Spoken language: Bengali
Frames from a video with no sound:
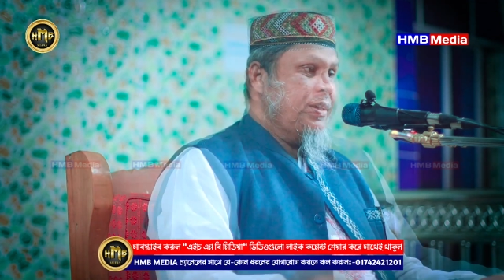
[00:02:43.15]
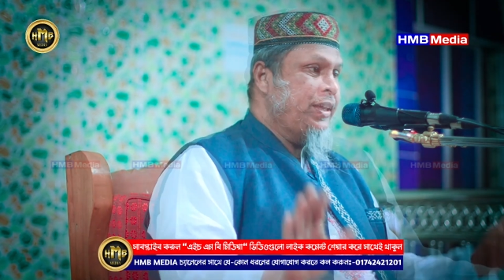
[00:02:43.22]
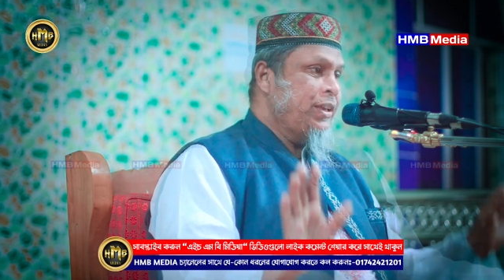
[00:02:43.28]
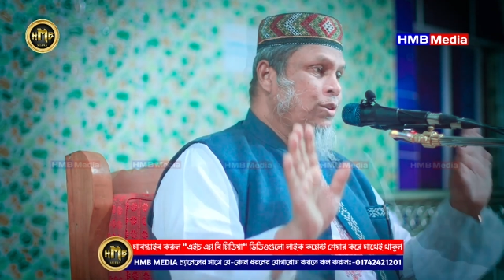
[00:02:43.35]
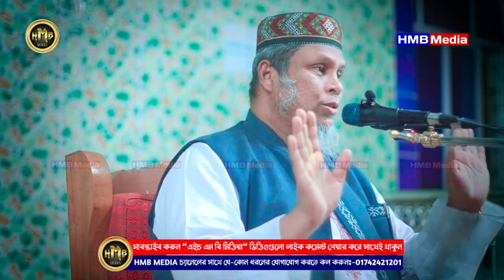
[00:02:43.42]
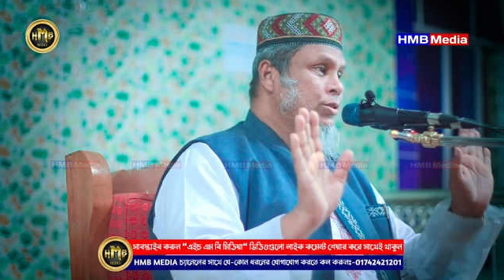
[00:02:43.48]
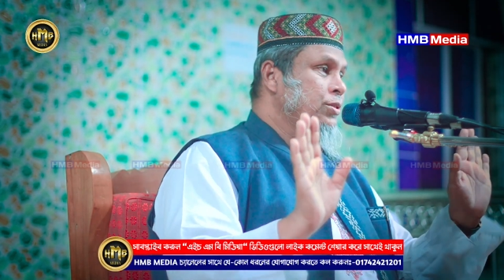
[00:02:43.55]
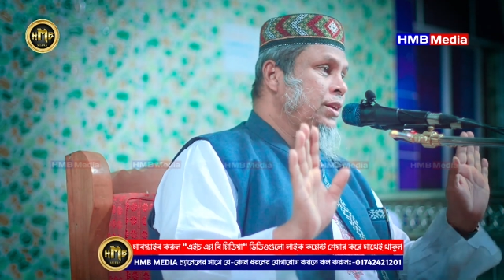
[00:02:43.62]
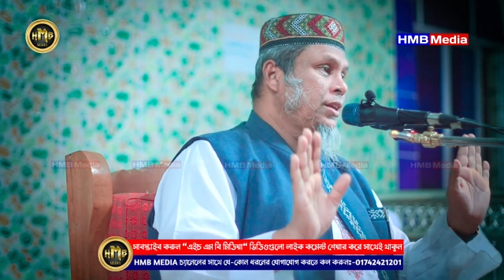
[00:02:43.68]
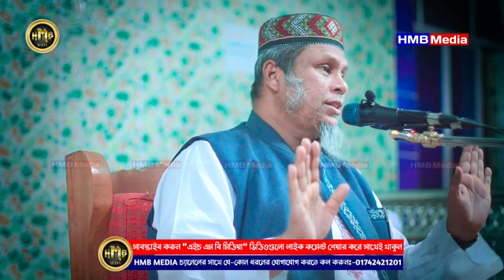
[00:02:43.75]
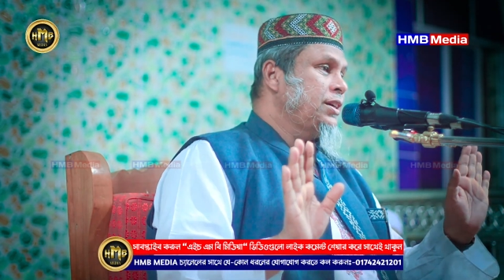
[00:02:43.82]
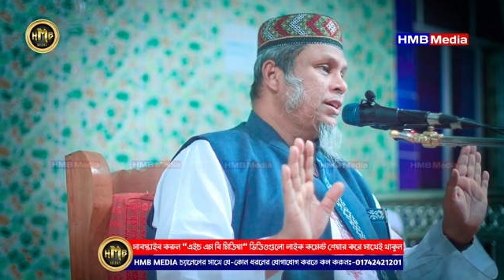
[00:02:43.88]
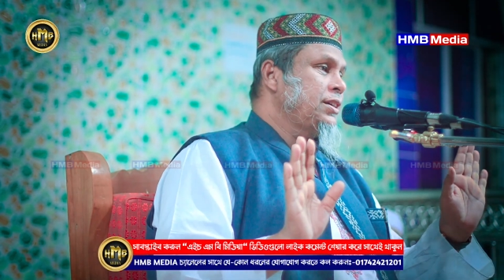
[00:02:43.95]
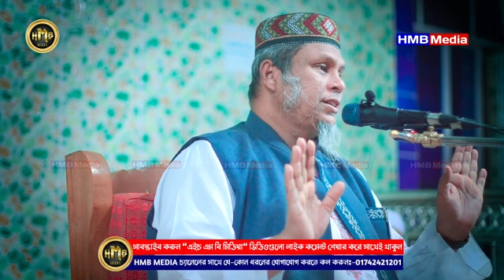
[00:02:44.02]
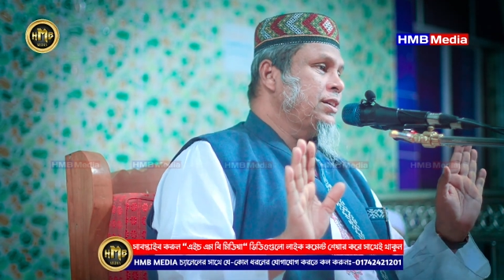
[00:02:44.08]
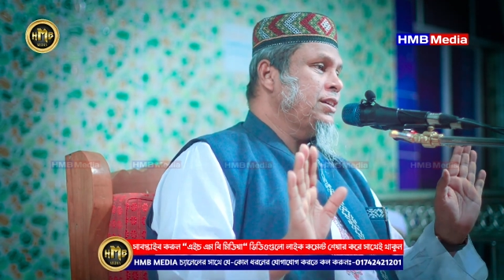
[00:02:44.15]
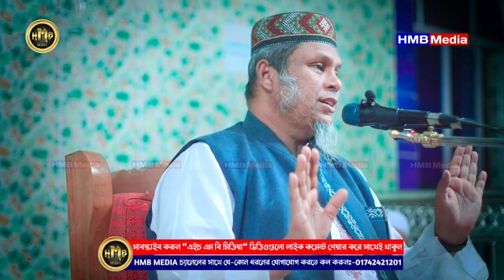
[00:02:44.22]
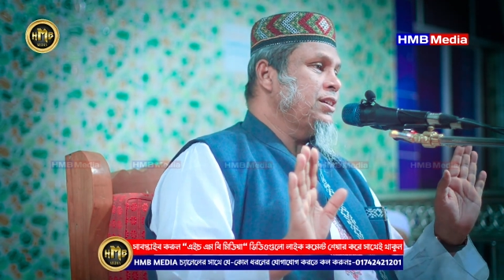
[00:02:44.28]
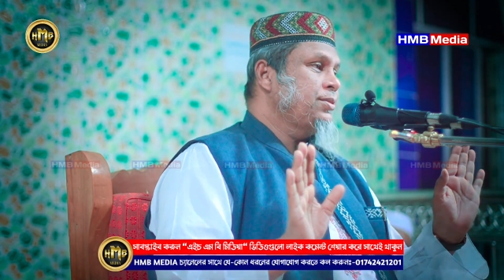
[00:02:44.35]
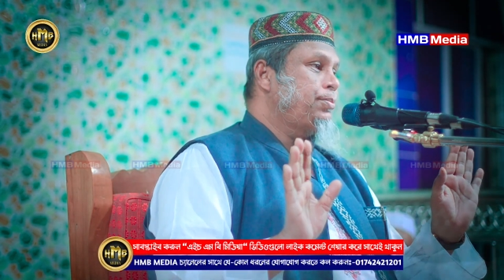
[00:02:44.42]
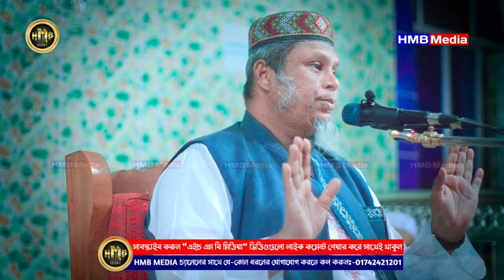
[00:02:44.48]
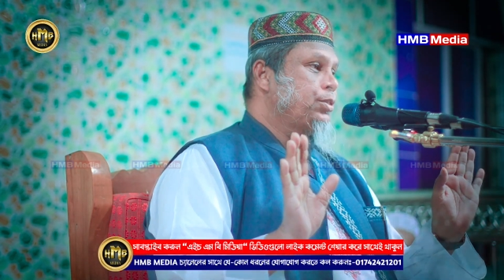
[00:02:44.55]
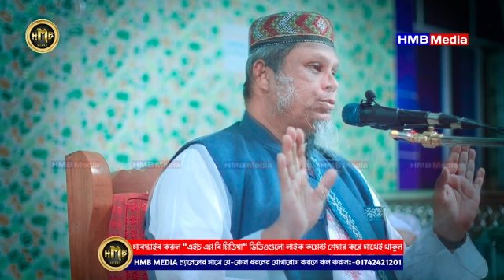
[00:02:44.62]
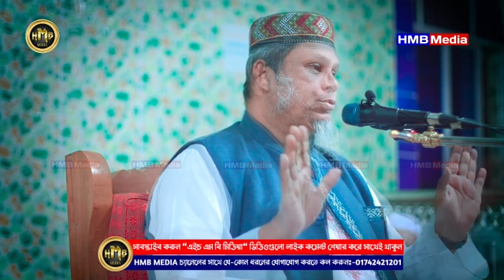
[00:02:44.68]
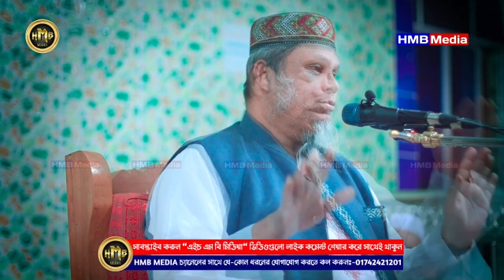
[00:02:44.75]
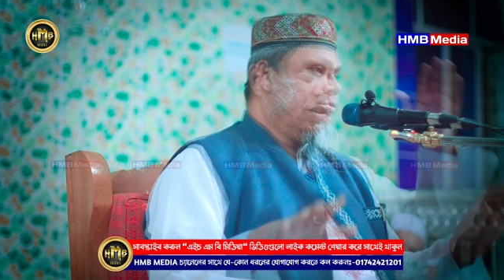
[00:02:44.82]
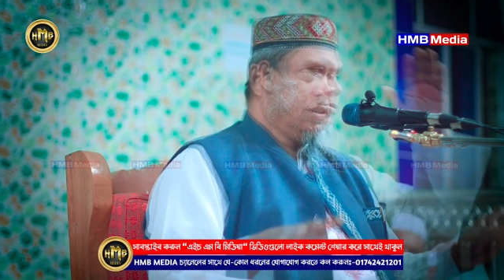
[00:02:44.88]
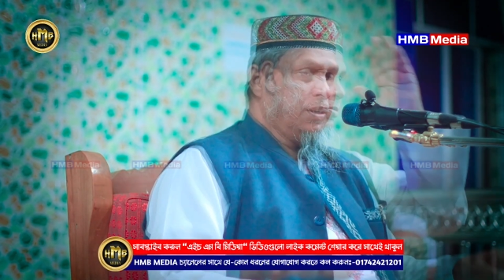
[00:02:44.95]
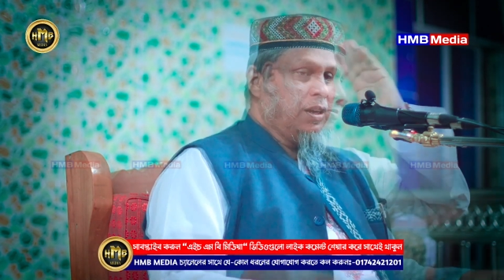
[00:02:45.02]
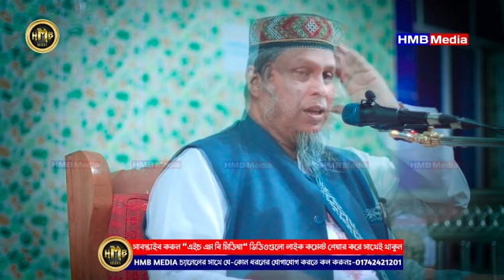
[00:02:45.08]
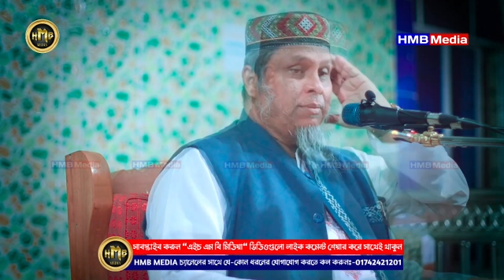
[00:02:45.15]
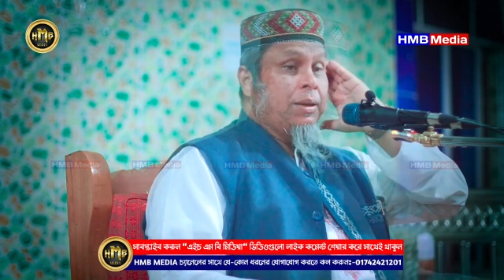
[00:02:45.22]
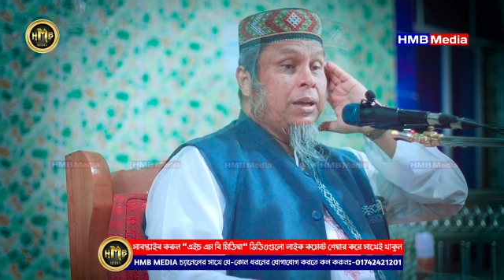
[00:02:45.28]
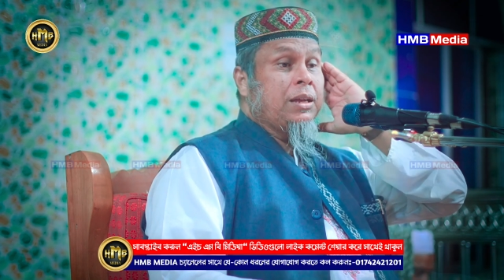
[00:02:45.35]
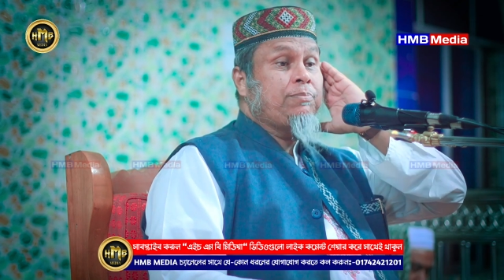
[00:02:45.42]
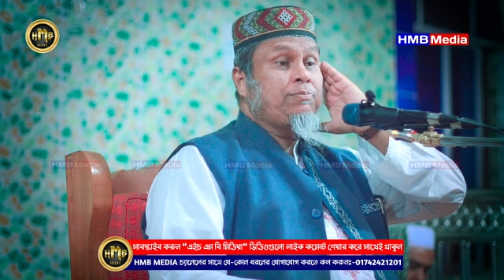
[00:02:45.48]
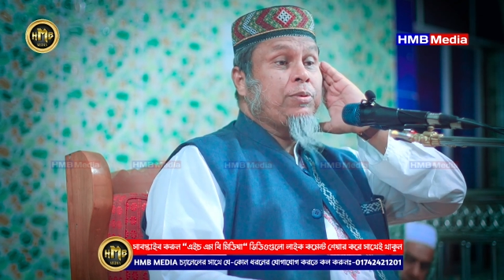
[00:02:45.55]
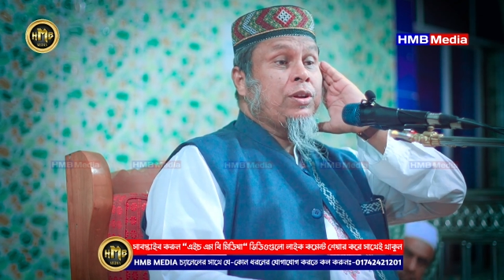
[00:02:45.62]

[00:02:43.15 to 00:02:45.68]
এই ঘটনা থেকে সেটা স্পষ্ট আমার